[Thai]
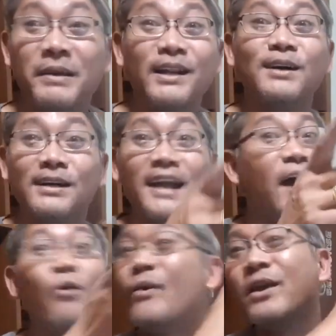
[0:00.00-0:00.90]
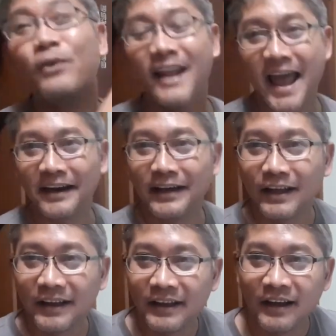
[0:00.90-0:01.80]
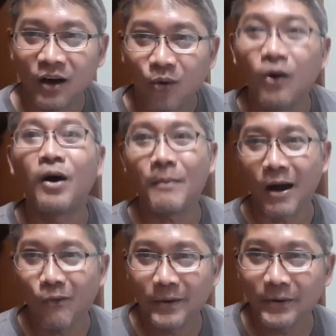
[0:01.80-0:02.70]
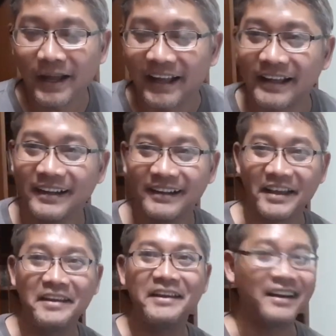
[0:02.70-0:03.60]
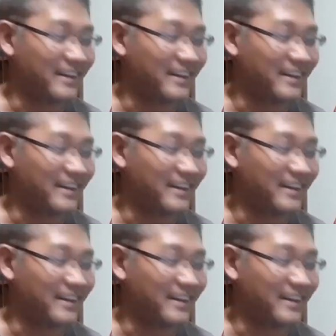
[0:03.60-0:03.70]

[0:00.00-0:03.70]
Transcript: เรื่องข้างหน้ากูวิ่งคนแรกเลยกลัวเขาเหมากูไปด้วยไอ้เหี้ย